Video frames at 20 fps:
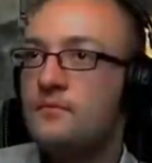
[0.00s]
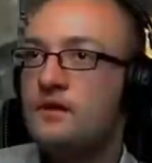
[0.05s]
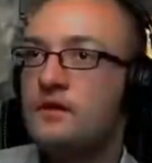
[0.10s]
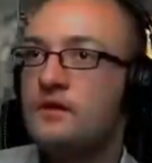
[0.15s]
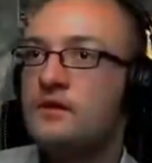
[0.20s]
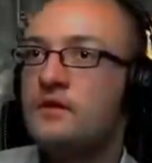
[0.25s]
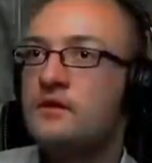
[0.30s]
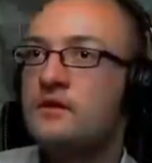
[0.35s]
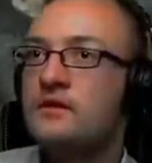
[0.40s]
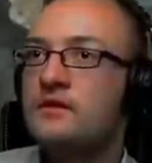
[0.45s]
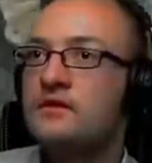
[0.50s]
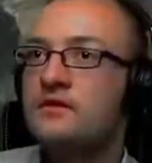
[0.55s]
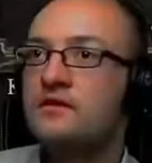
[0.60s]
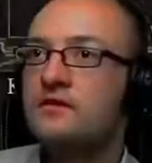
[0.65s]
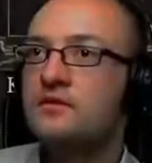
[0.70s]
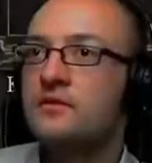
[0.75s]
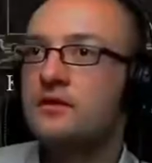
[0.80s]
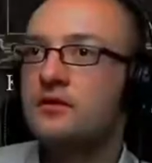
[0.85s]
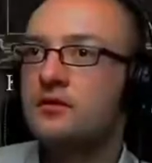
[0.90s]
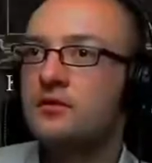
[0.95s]
Äh, dann ziehe
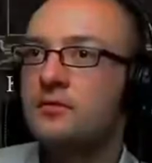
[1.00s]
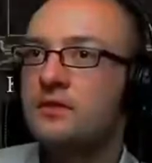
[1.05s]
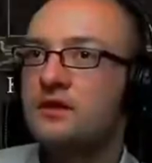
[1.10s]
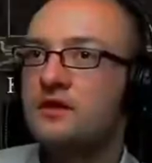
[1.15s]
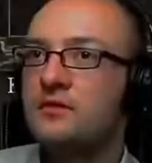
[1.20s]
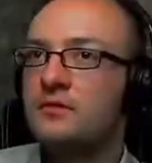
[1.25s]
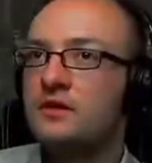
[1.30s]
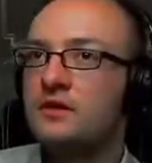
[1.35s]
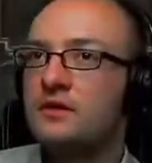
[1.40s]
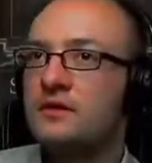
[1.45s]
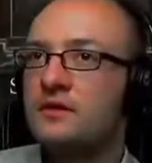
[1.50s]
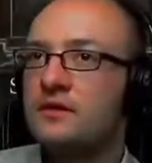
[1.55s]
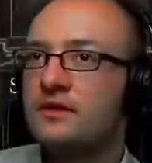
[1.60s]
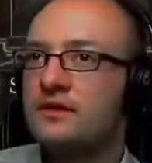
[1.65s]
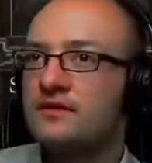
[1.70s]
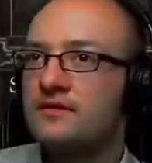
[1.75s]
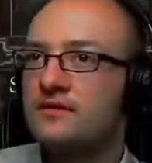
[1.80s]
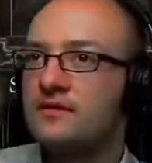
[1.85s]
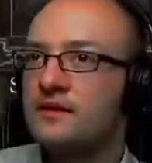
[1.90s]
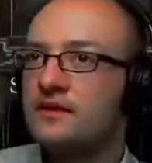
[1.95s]
ich mal doch mal lieber den
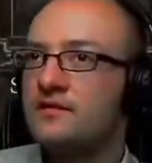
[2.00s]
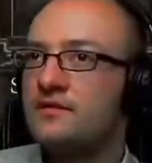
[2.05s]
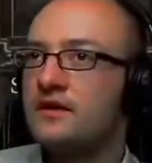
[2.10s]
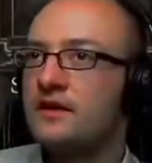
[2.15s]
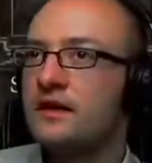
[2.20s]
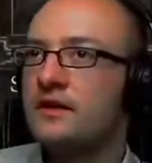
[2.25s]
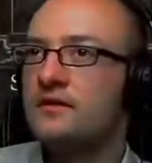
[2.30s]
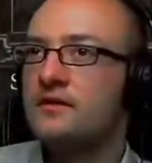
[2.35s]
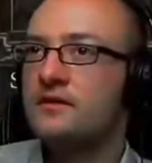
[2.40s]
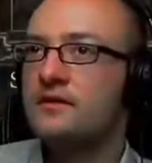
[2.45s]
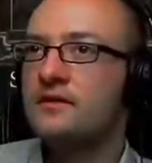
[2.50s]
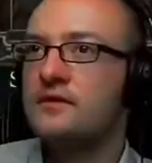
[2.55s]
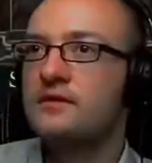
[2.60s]
Katzenring wieder an.